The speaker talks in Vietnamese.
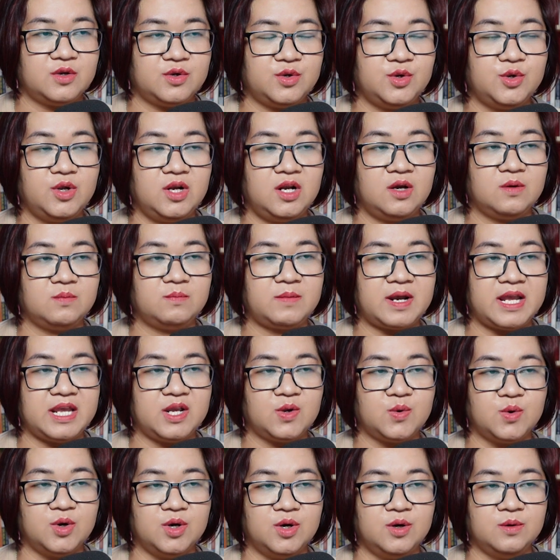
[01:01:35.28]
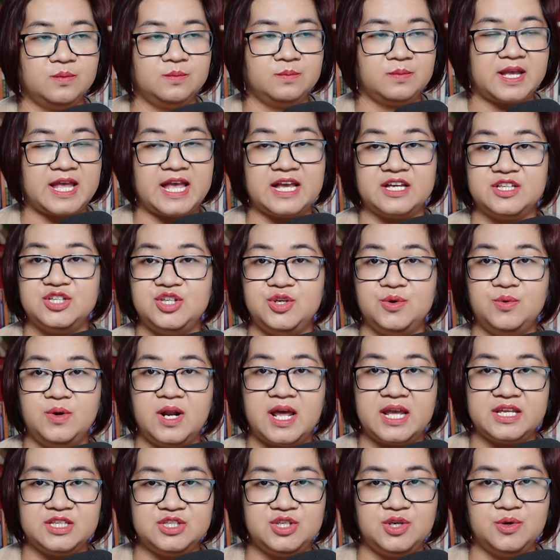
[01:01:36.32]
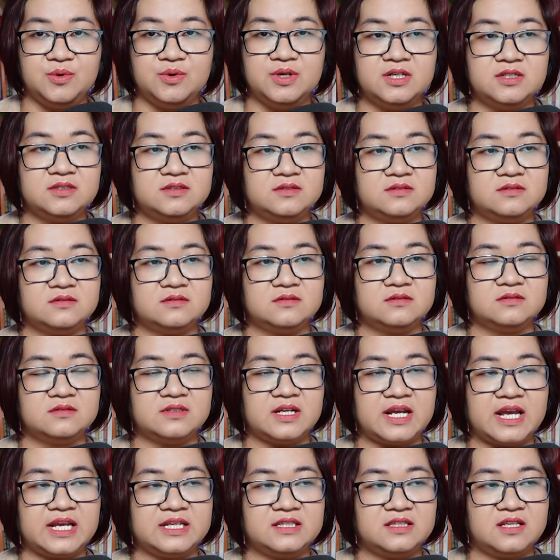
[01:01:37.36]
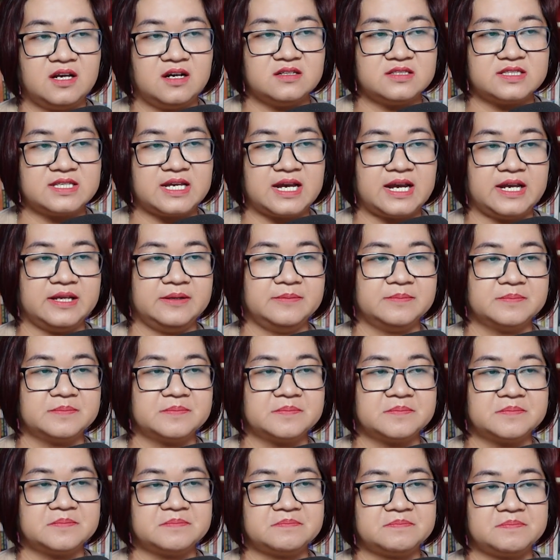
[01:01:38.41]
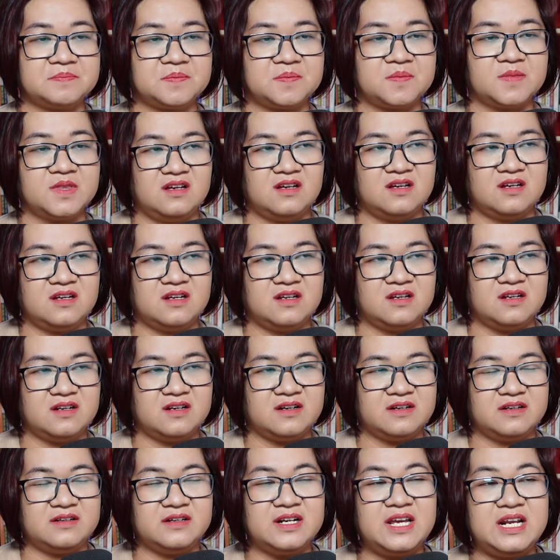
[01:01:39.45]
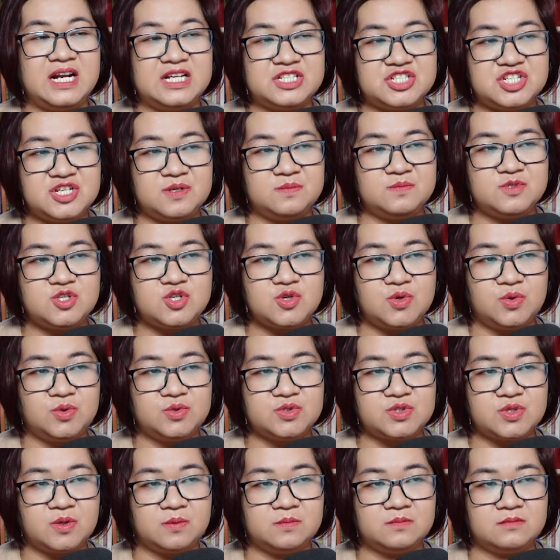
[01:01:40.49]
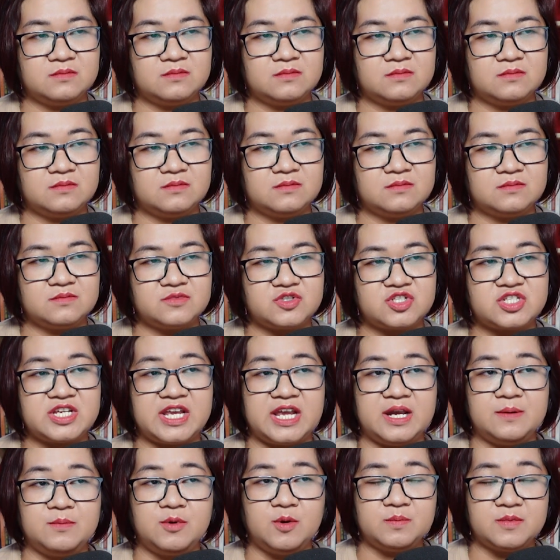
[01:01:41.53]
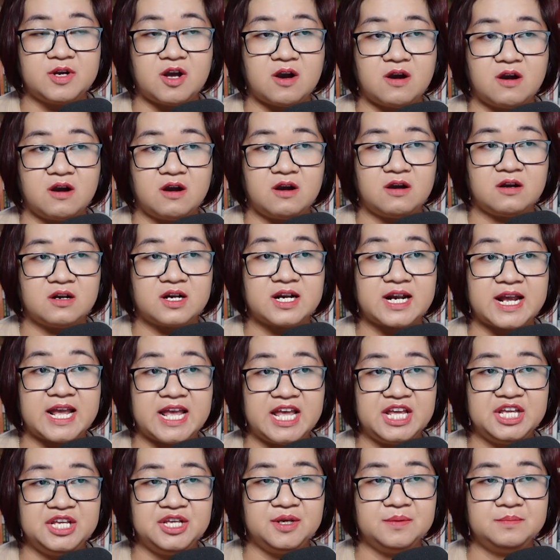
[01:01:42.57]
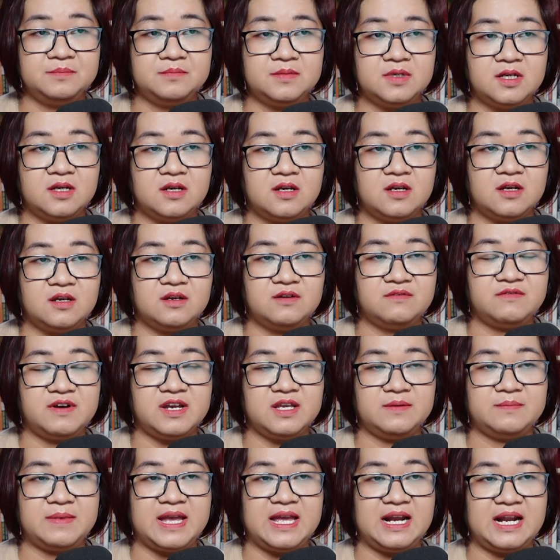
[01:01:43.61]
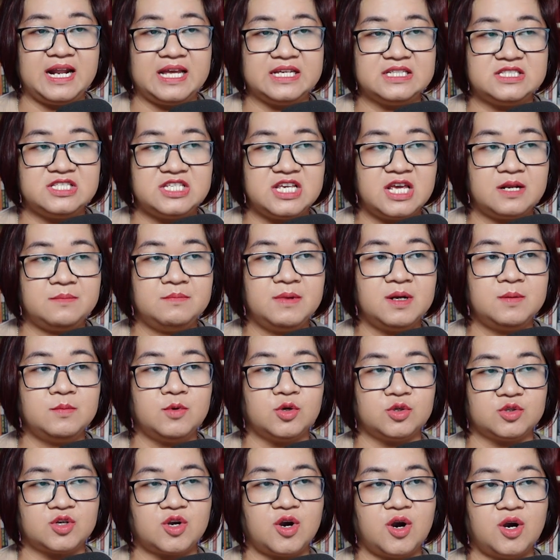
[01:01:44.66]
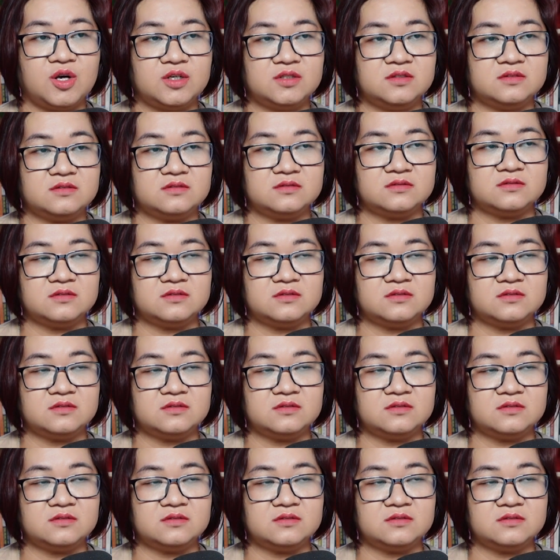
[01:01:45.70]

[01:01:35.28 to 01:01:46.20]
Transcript: Đôi lông mày của Hùng càng nhíu lại nhiều hơn. Anh thở dài. Đây là chim chu dụng, xẻ bụng đỏ, khá hiếm. Vậy mà lại chết mất một con.